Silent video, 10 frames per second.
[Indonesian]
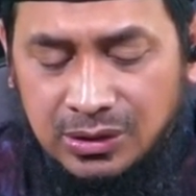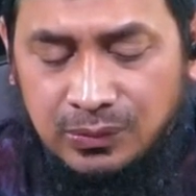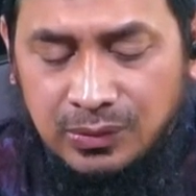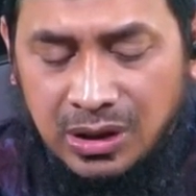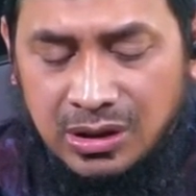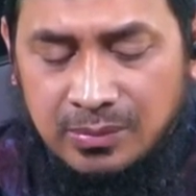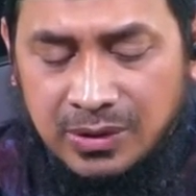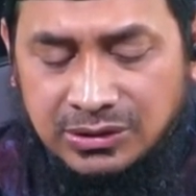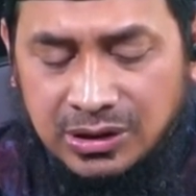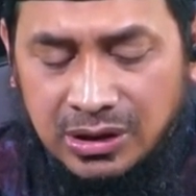Wa hadha
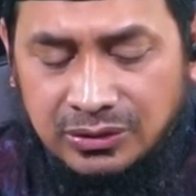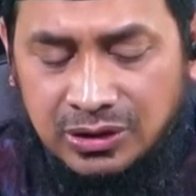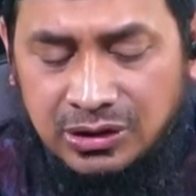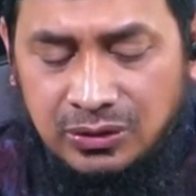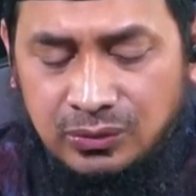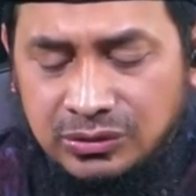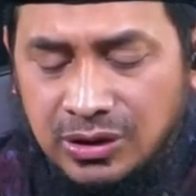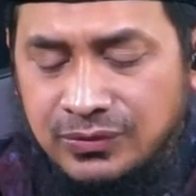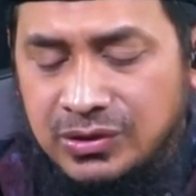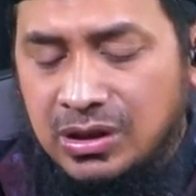ma sayattadihu
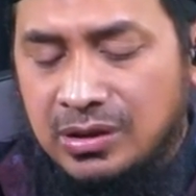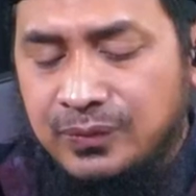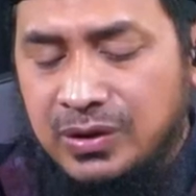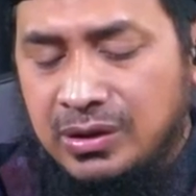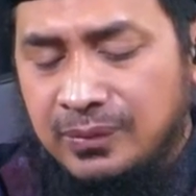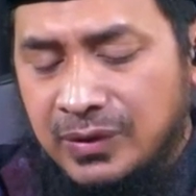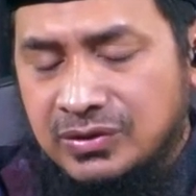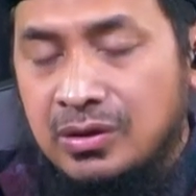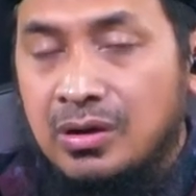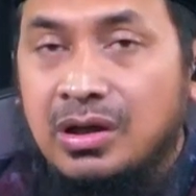tafsilan fi
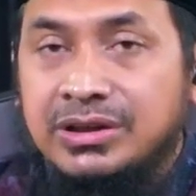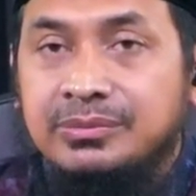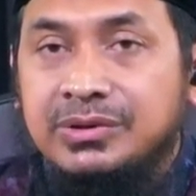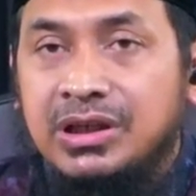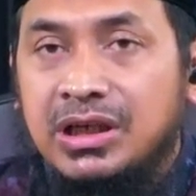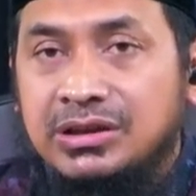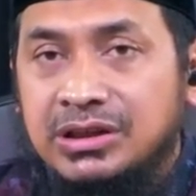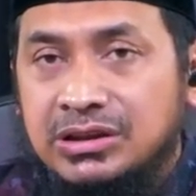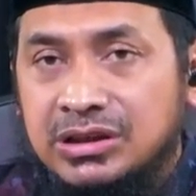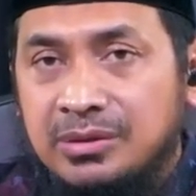fasl qadim. Ini akan
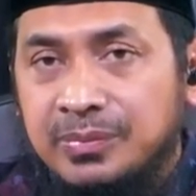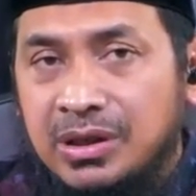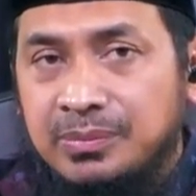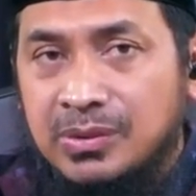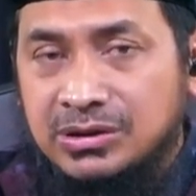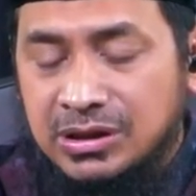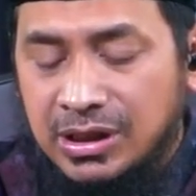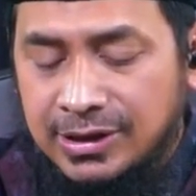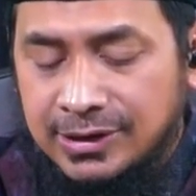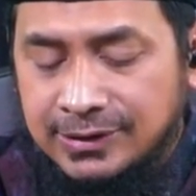dijelaskan pada pembahasan
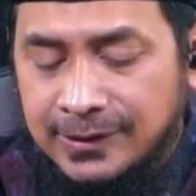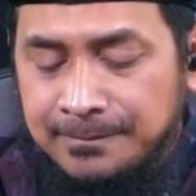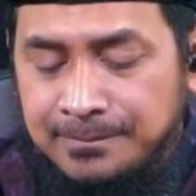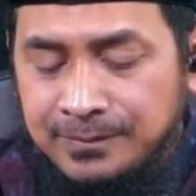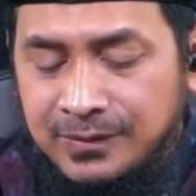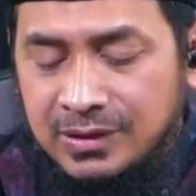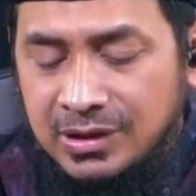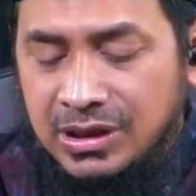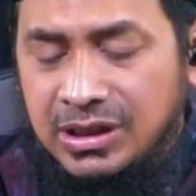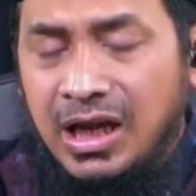yang akan datang.
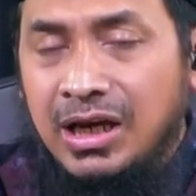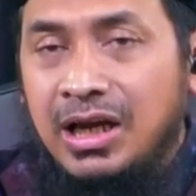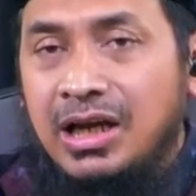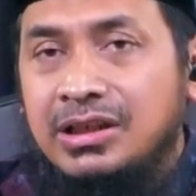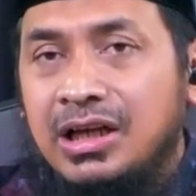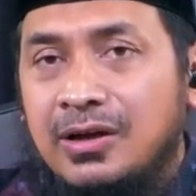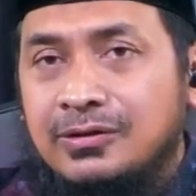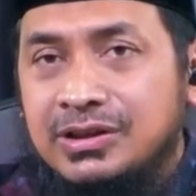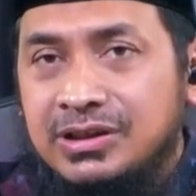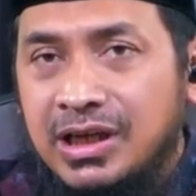Jadi ini hal-hal yang
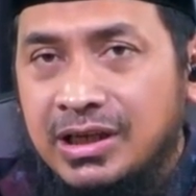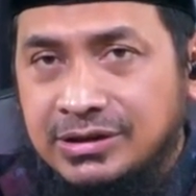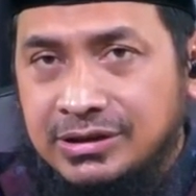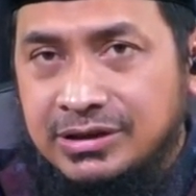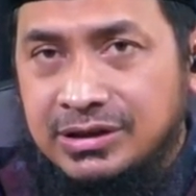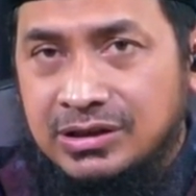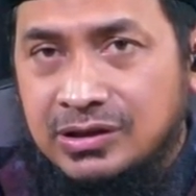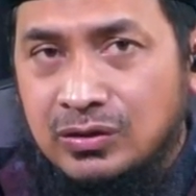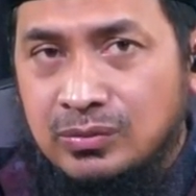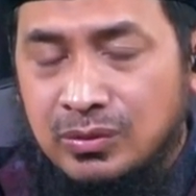harus dihindari ketika
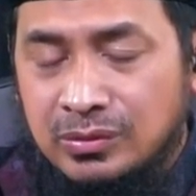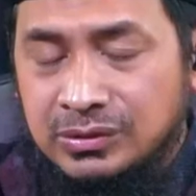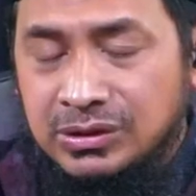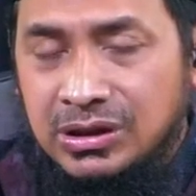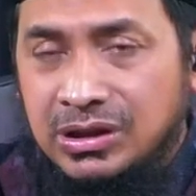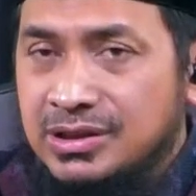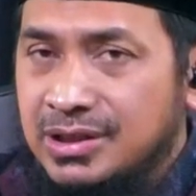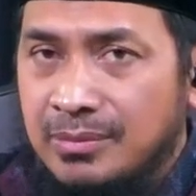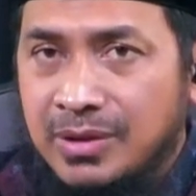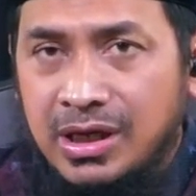ziarah kubur. Ini
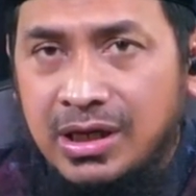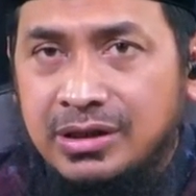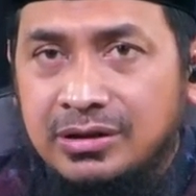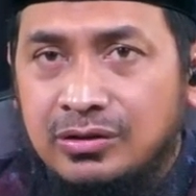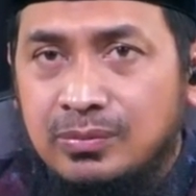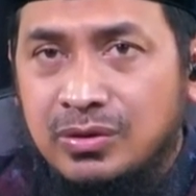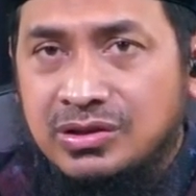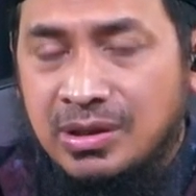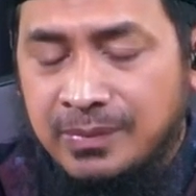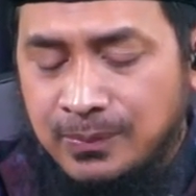sama kuburan
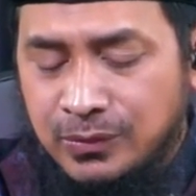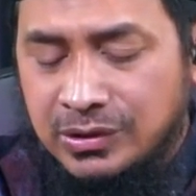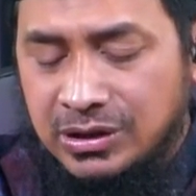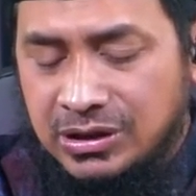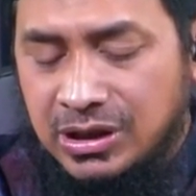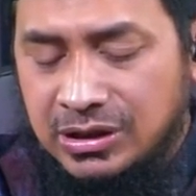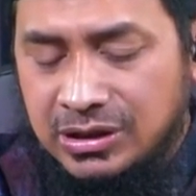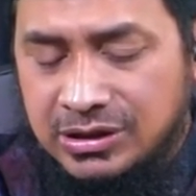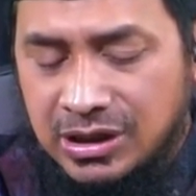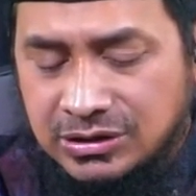siapapun. Ini yang
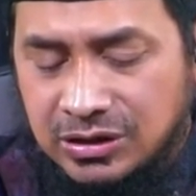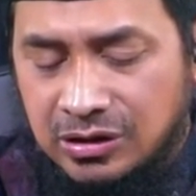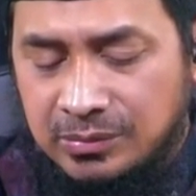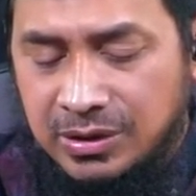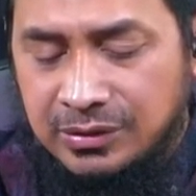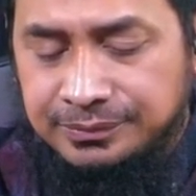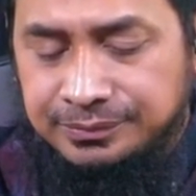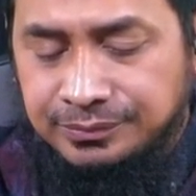ingin dijelaskan oleh beliau.